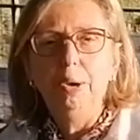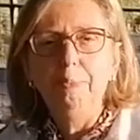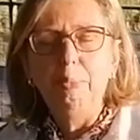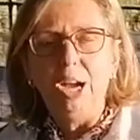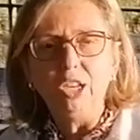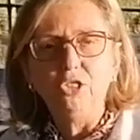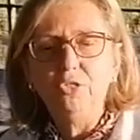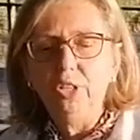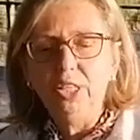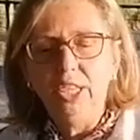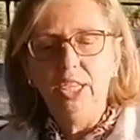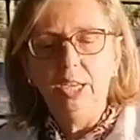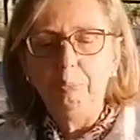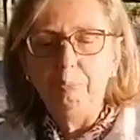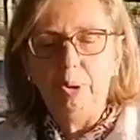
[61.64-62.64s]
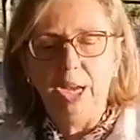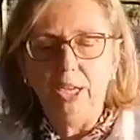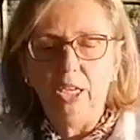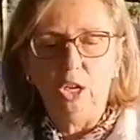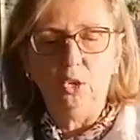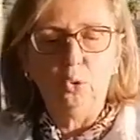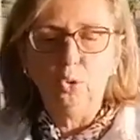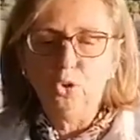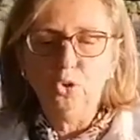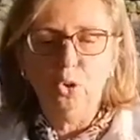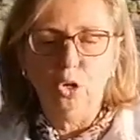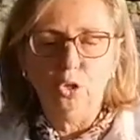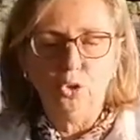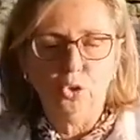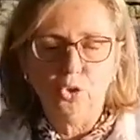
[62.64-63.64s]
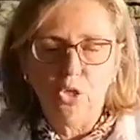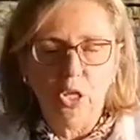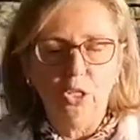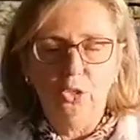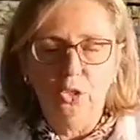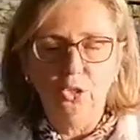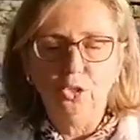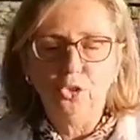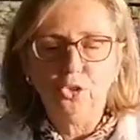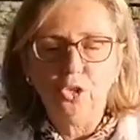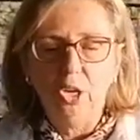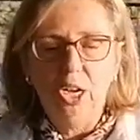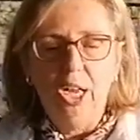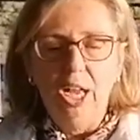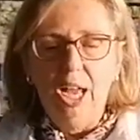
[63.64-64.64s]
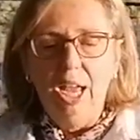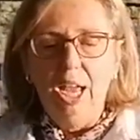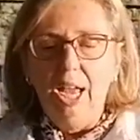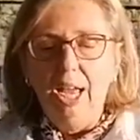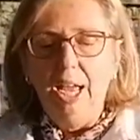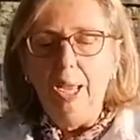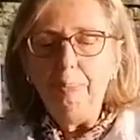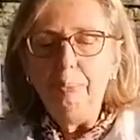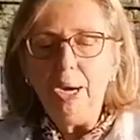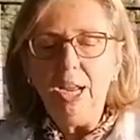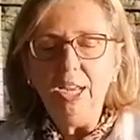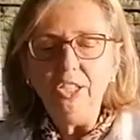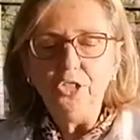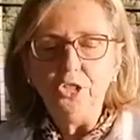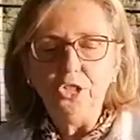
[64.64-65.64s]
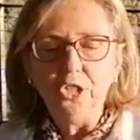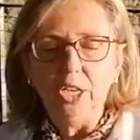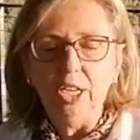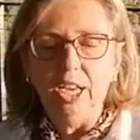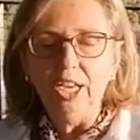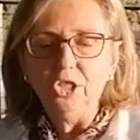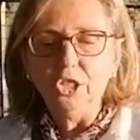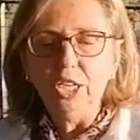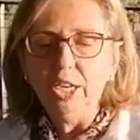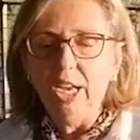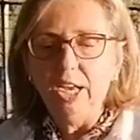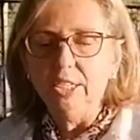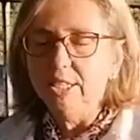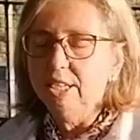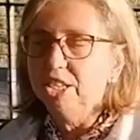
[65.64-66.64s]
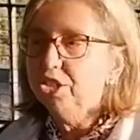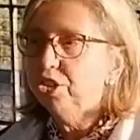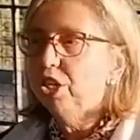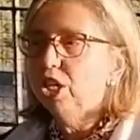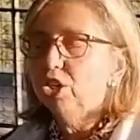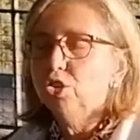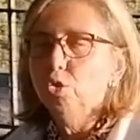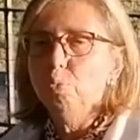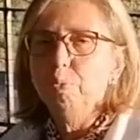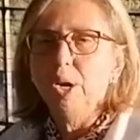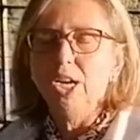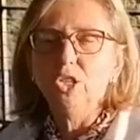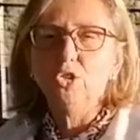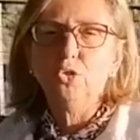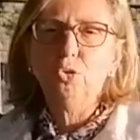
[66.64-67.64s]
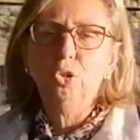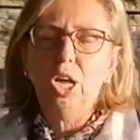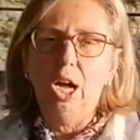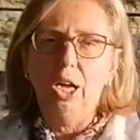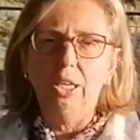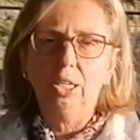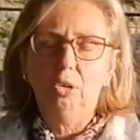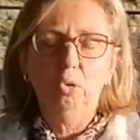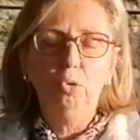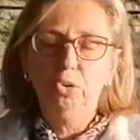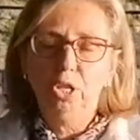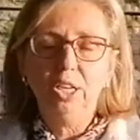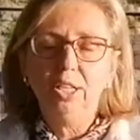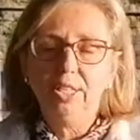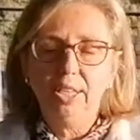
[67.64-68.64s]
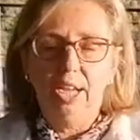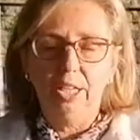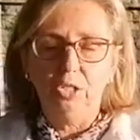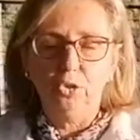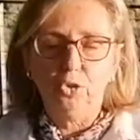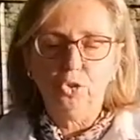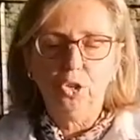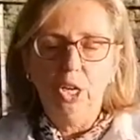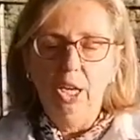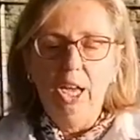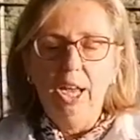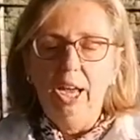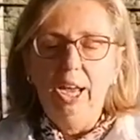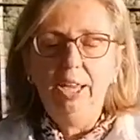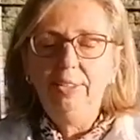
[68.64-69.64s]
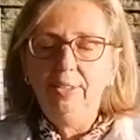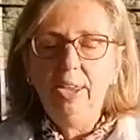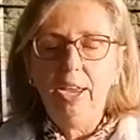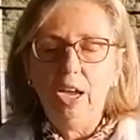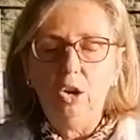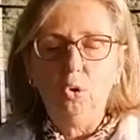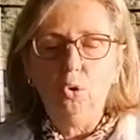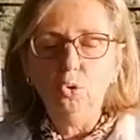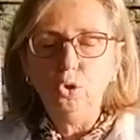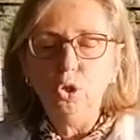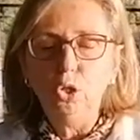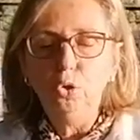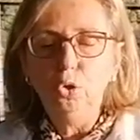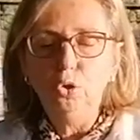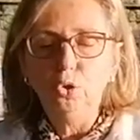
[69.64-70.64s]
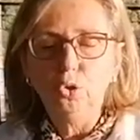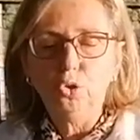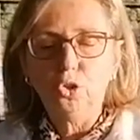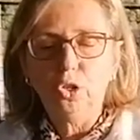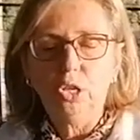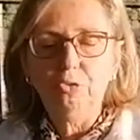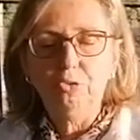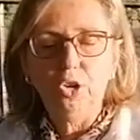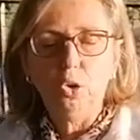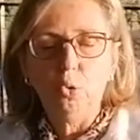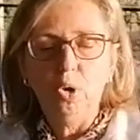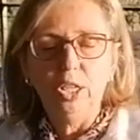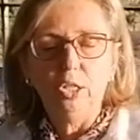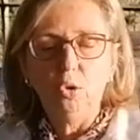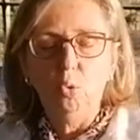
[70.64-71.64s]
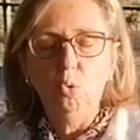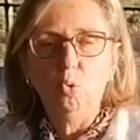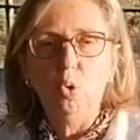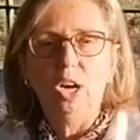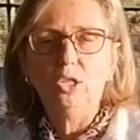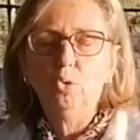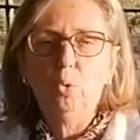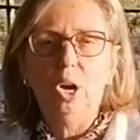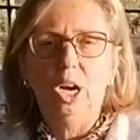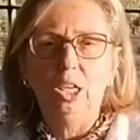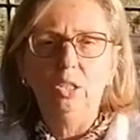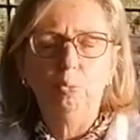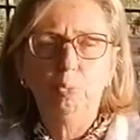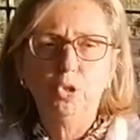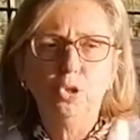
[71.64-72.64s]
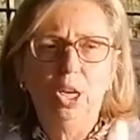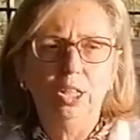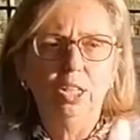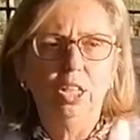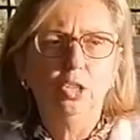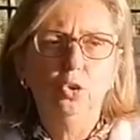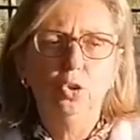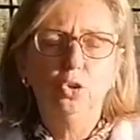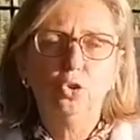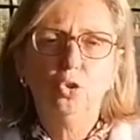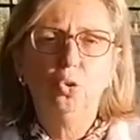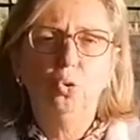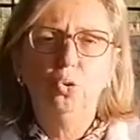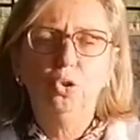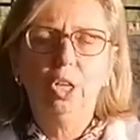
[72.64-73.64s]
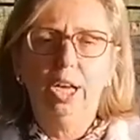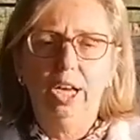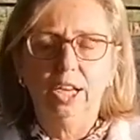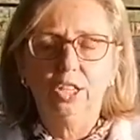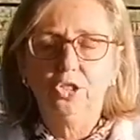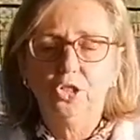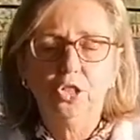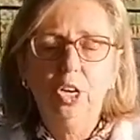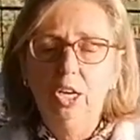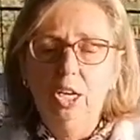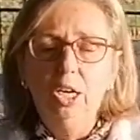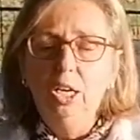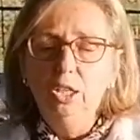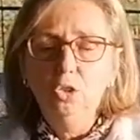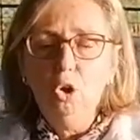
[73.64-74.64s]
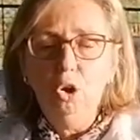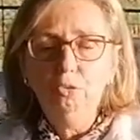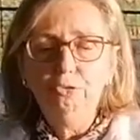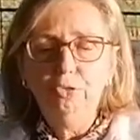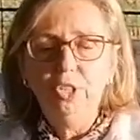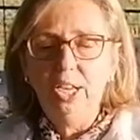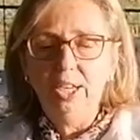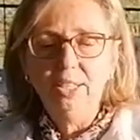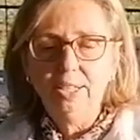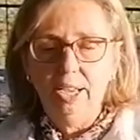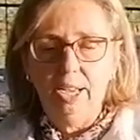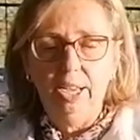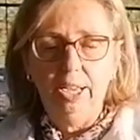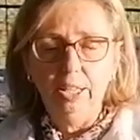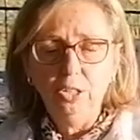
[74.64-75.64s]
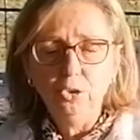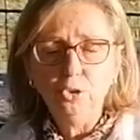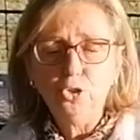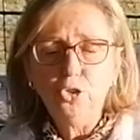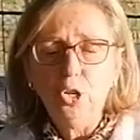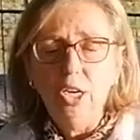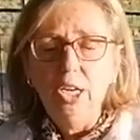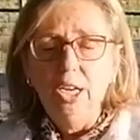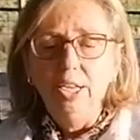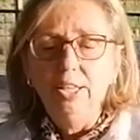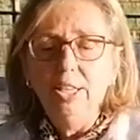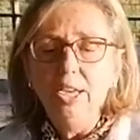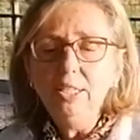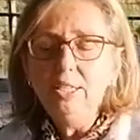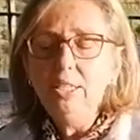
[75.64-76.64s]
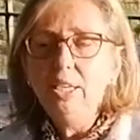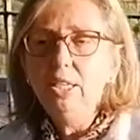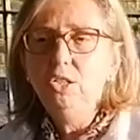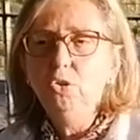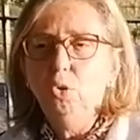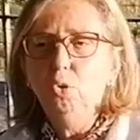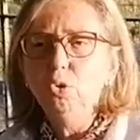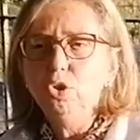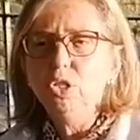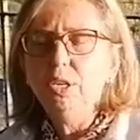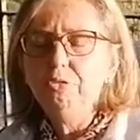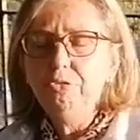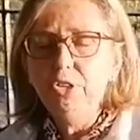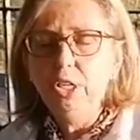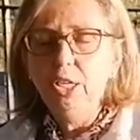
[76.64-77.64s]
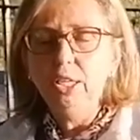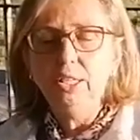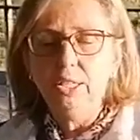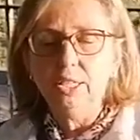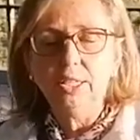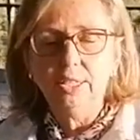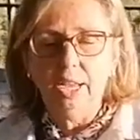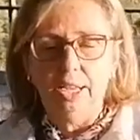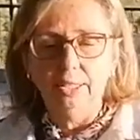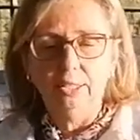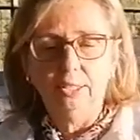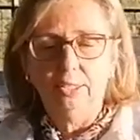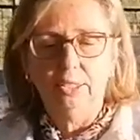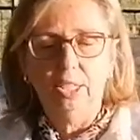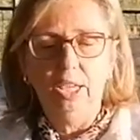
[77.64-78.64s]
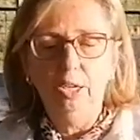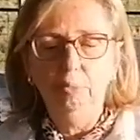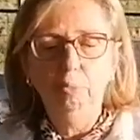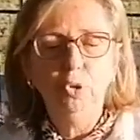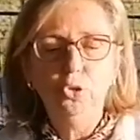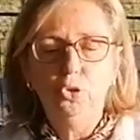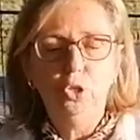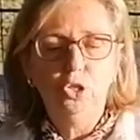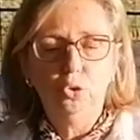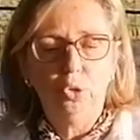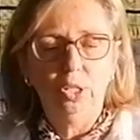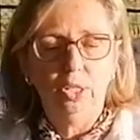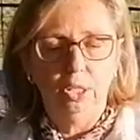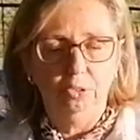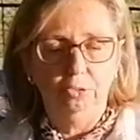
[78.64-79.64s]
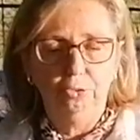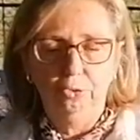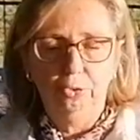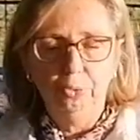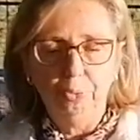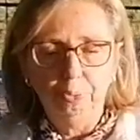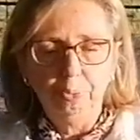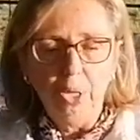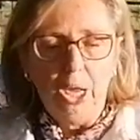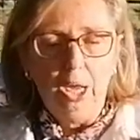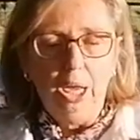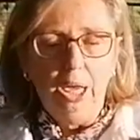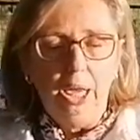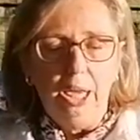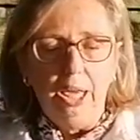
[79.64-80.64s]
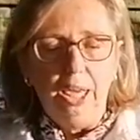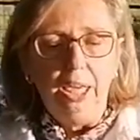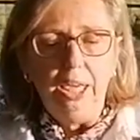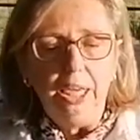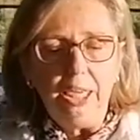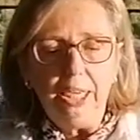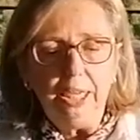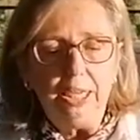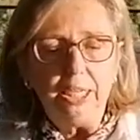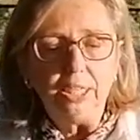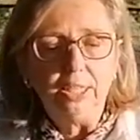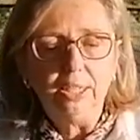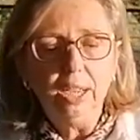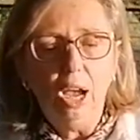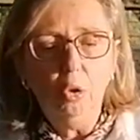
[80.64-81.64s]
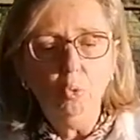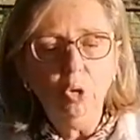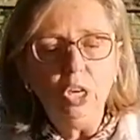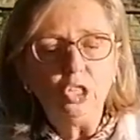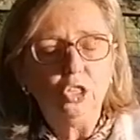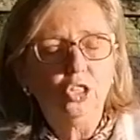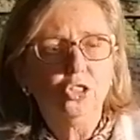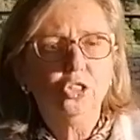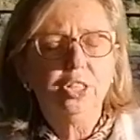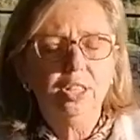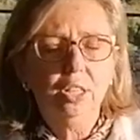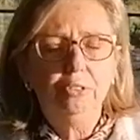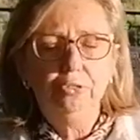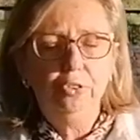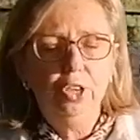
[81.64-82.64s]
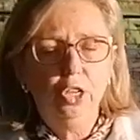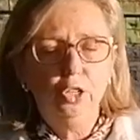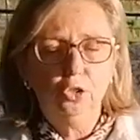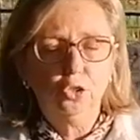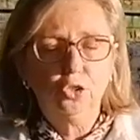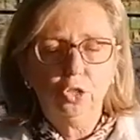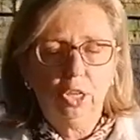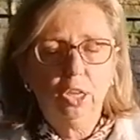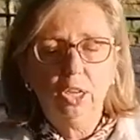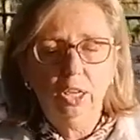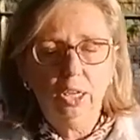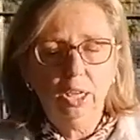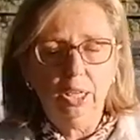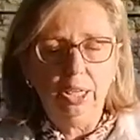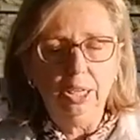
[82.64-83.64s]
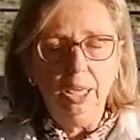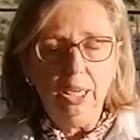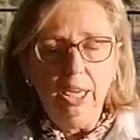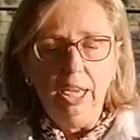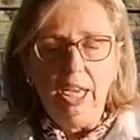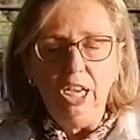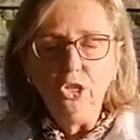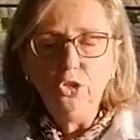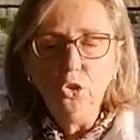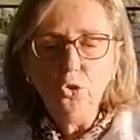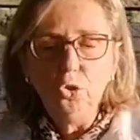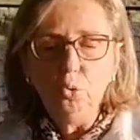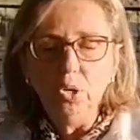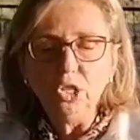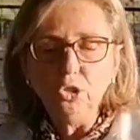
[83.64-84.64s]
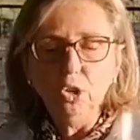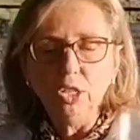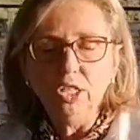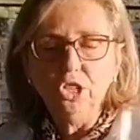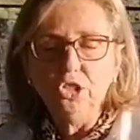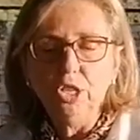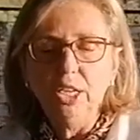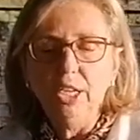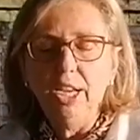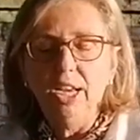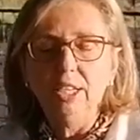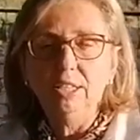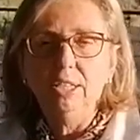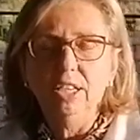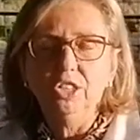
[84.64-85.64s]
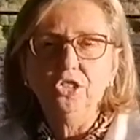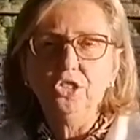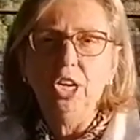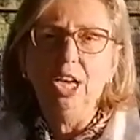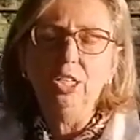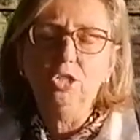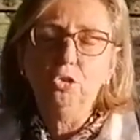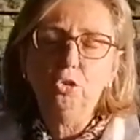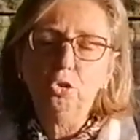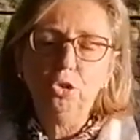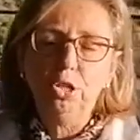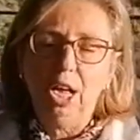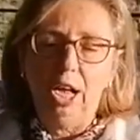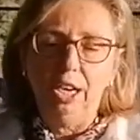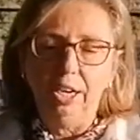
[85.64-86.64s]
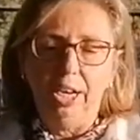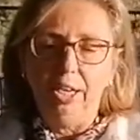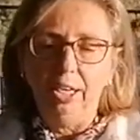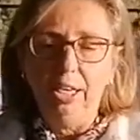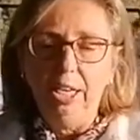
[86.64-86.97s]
mais-valia para os nossos alunos. Abrange as crianças desde o pré-escolar, com 3 anos, até os alunos que frequentam o quarto ano, portanto, alunos com 10, 9, 10 anos. Tem sido um desafio interessante e muito educativo. Uh, são estes desafios que ajudam as nossas crianças a se tornarem